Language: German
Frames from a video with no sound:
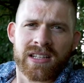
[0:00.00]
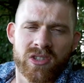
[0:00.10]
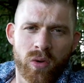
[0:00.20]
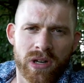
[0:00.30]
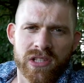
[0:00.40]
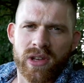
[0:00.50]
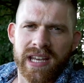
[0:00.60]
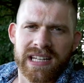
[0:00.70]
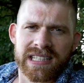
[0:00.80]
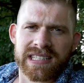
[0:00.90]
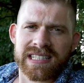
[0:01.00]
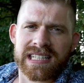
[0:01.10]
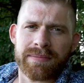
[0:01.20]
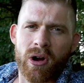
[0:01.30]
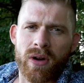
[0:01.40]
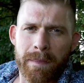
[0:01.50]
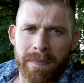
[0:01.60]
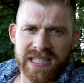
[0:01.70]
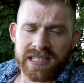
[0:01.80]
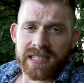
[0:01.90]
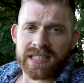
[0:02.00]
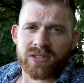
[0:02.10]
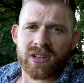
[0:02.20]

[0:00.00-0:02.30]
So oder so ähnlich ist es aber auch im Business.